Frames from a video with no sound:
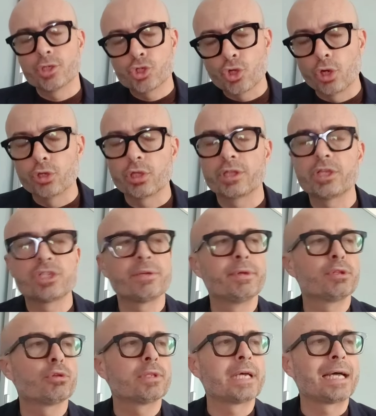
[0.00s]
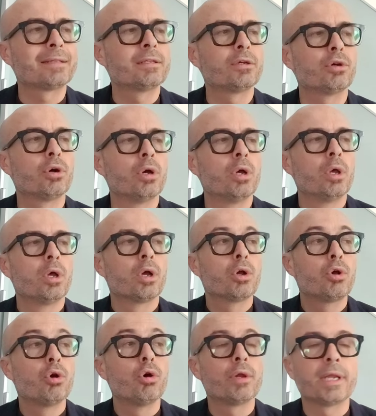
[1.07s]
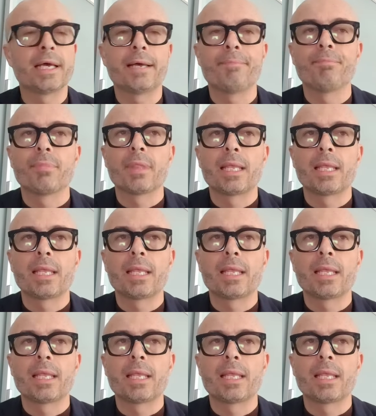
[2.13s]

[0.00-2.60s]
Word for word: solito atteggiamento tattico, con